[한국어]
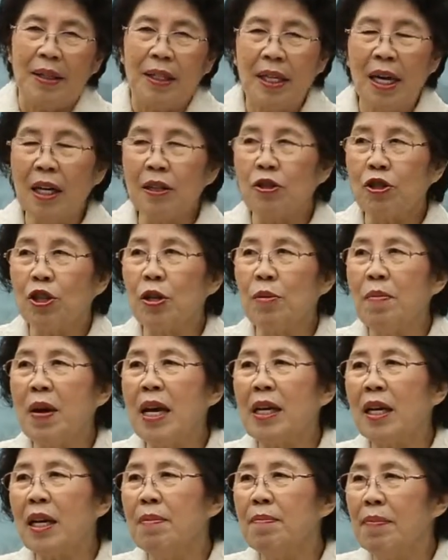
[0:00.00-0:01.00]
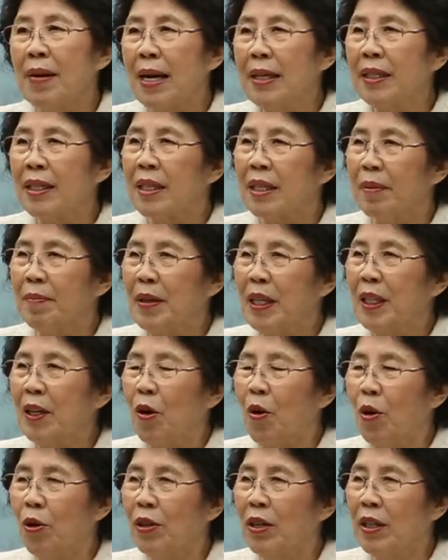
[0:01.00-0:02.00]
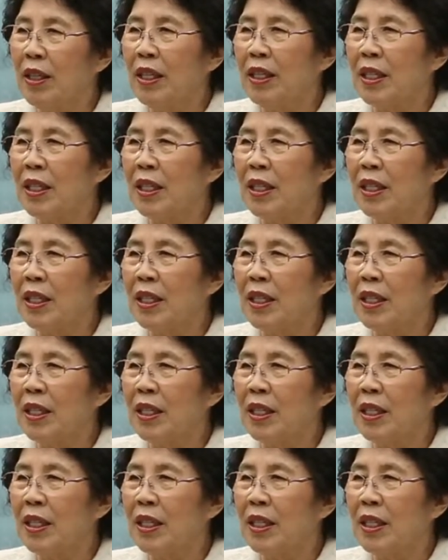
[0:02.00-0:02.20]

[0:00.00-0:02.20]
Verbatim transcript: 예수님의 이 말씀은 오늘